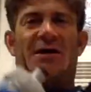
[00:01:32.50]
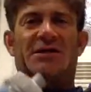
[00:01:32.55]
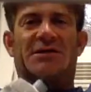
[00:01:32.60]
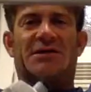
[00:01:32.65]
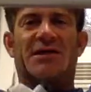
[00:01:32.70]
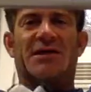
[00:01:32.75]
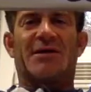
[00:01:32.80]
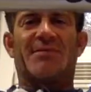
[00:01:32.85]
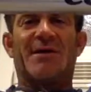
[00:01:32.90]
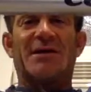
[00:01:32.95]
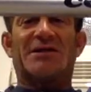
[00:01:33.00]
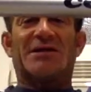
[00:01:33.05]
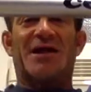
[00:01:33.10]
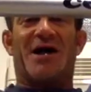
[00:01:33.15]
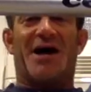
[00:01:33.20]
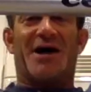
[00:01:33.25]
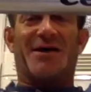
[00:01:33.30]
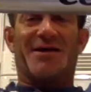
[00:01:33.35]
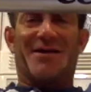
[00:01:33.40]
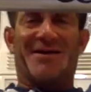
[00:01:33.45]
走ってきまし
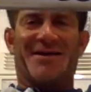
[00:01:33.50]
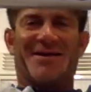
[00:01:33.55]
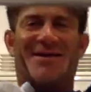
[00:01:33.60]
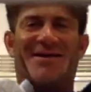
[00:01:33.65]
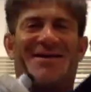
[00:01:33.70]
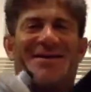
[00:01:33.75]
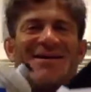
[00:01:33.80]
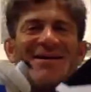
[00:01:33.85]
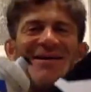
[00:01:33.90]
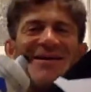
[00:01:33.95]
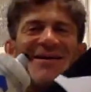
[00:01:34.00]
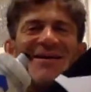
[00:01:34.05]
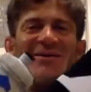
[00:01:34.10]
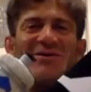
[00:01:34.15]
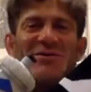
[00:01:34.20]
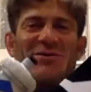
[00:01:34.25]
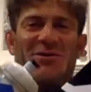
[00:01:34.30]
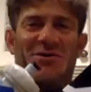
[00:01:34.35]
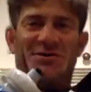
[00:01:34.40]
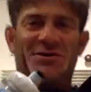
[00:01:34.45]
た、
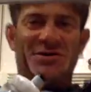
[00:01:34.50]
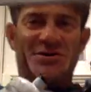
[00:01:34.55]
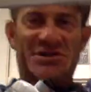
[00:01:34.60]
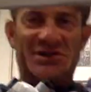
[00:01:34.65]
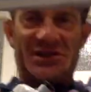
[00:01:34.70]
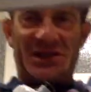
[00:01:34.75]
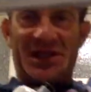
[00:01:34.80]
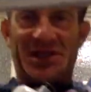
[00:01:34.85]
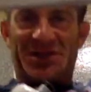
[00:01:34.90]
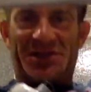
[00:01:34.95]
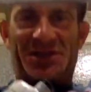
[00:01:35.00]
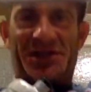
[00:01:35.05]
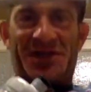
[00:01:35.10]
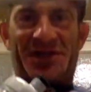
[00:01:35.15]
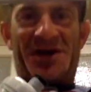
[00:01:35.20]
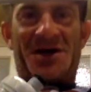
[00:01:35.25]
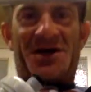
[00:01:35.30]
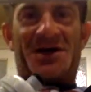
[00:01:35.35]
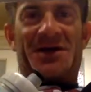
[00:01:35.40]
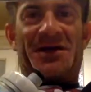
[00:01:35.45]
えーと、この自転車
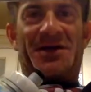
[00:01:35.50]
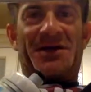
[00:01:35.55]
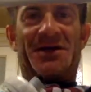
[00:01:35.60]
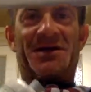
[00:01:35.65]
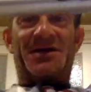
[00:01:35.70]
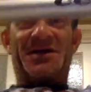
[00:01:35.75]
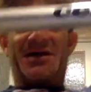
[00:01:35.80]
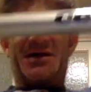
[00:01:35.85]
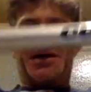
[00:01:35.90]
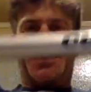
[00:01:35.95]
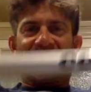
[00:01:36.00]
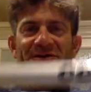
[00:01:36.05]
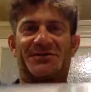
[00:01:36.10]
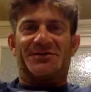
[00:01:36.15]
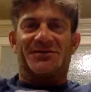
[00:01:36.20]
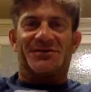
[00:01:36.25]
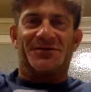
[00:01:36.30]
があの